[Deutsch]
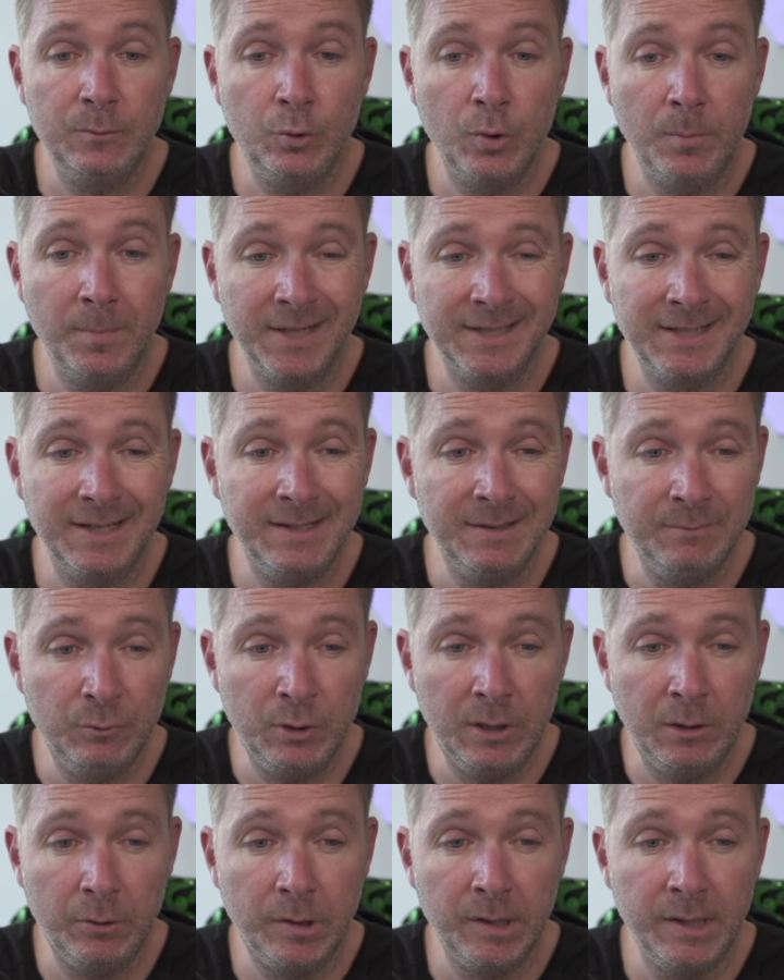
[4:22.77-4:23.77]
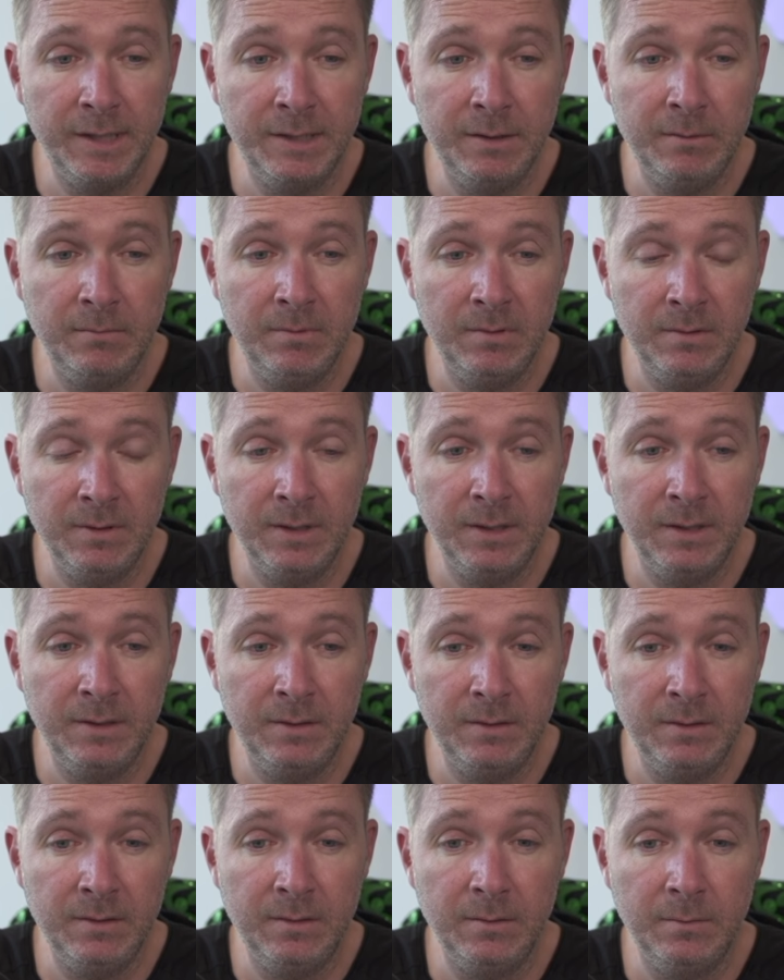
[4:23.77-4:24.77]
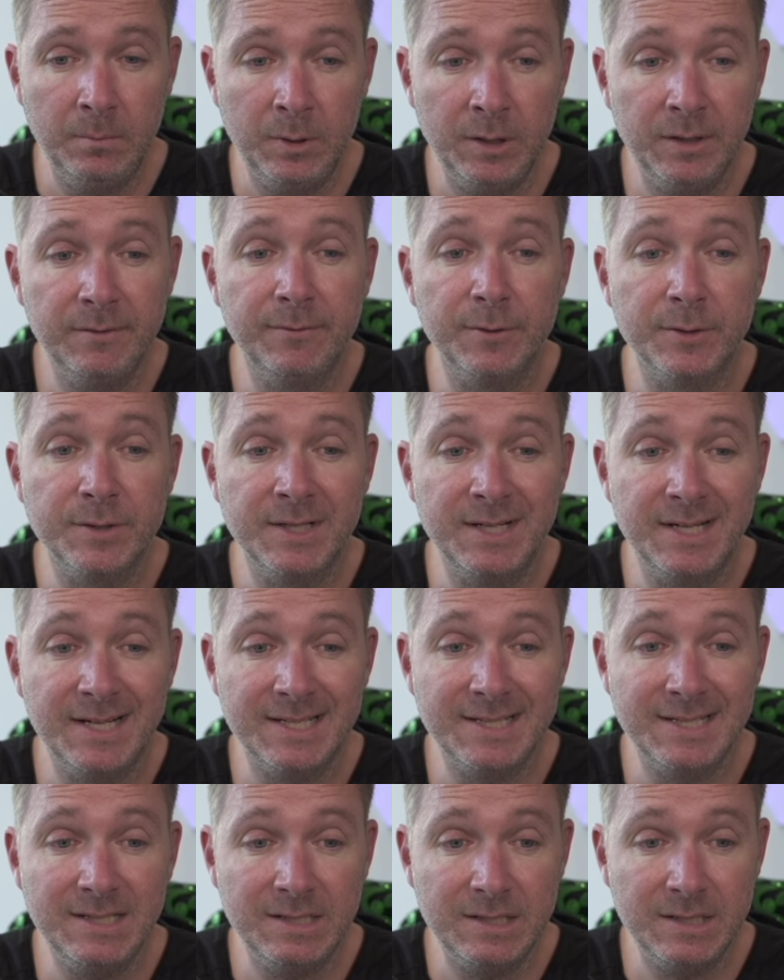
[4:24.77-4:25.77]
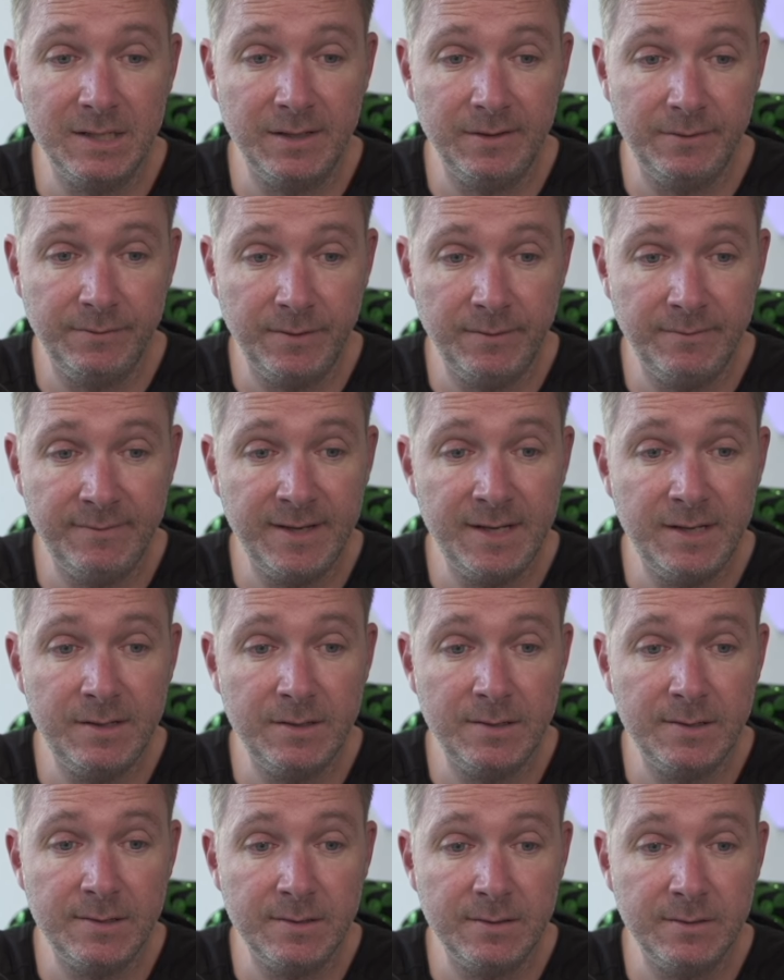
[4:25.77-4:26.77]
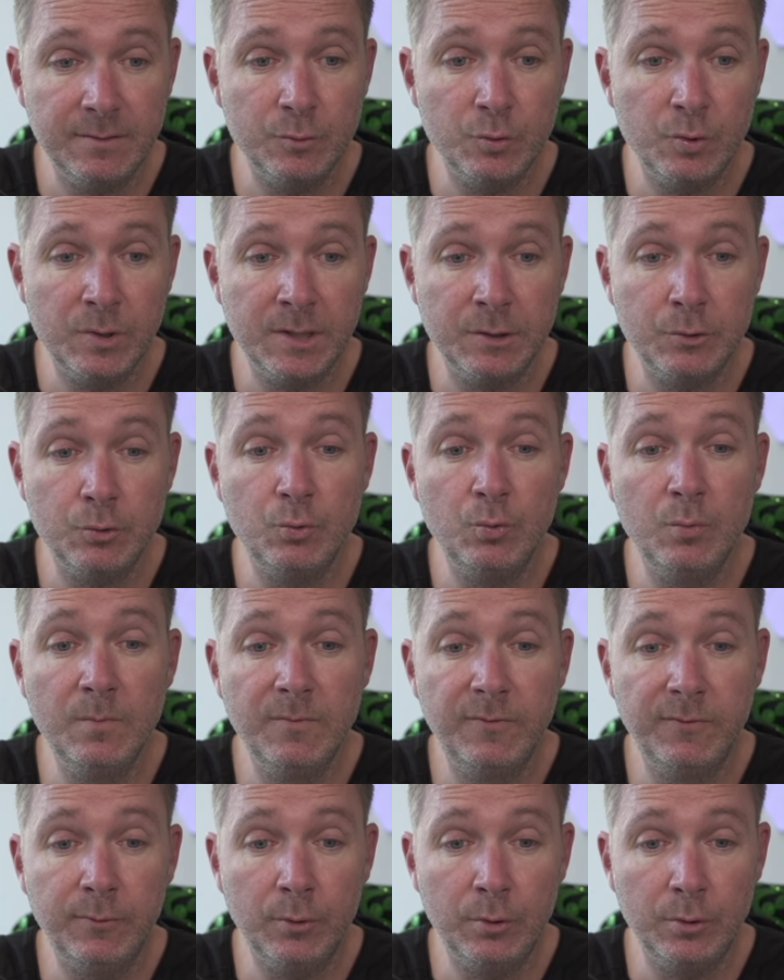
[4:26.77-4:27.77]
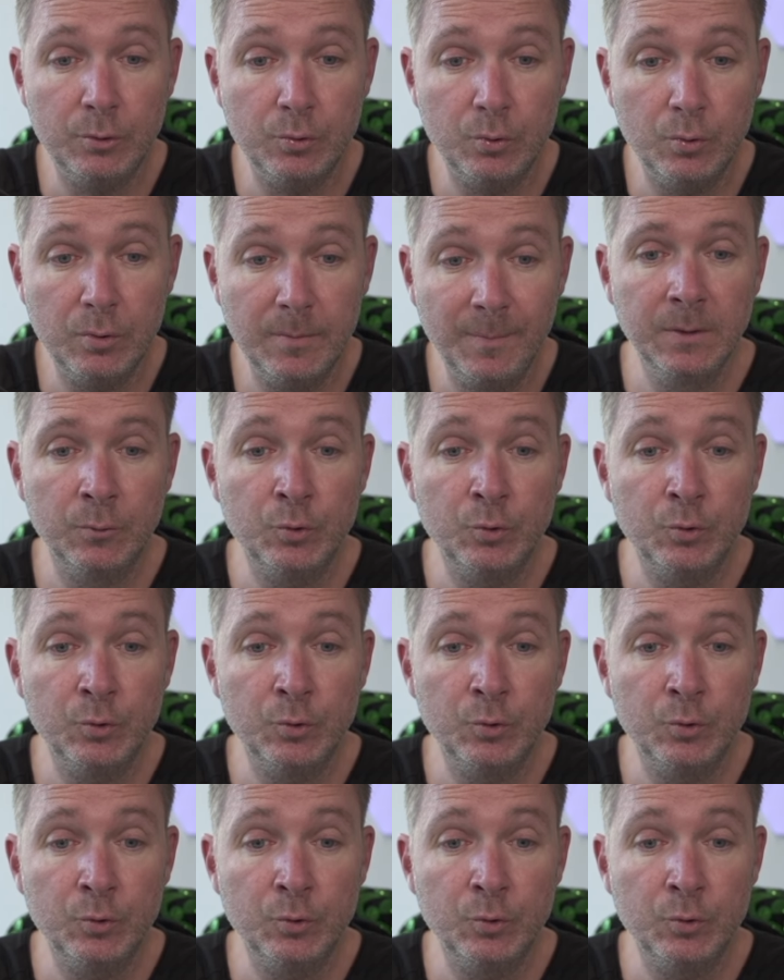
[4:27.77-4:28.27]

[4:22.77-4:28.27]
Kompakt hat da wohl auch einen, einen Begriff aus der Nazi-Zeit verwendet, die sogenannte Umvolkung.